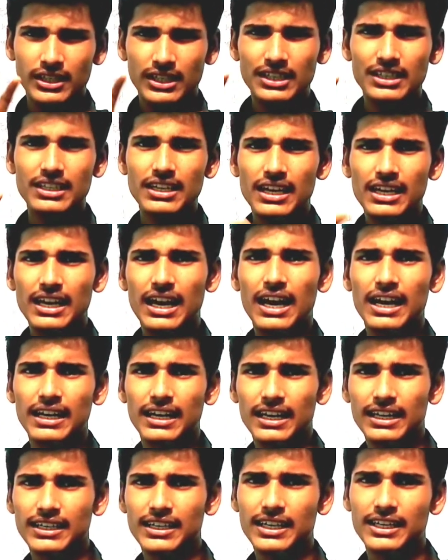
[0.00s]
डी
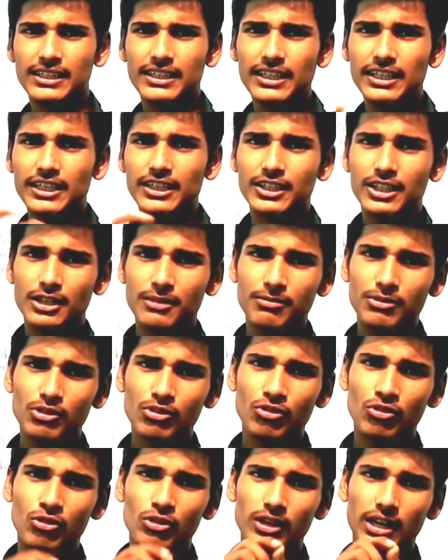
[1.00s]
आगरा के लिए
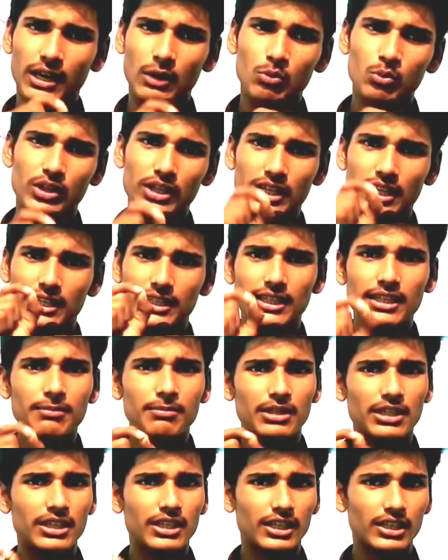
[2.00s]
इंटरव्यू राउंड के लिए
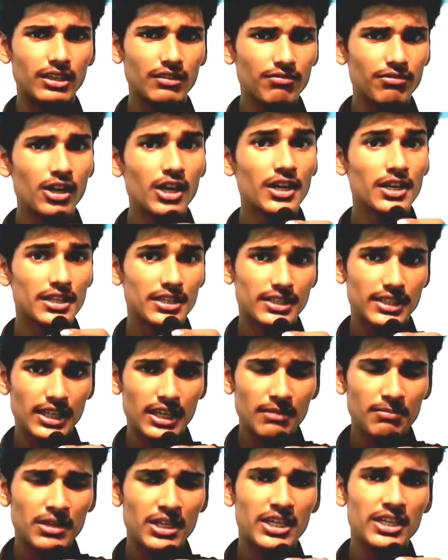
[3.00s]
भी कट ऑफ
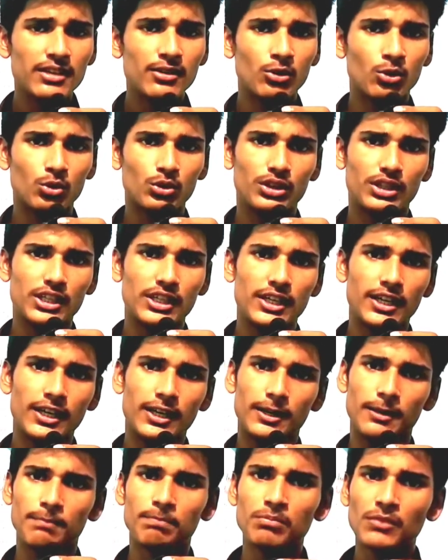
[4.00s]
सेम ही होती
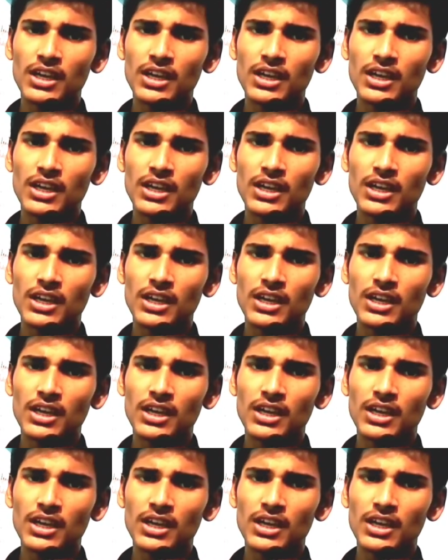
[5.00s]
है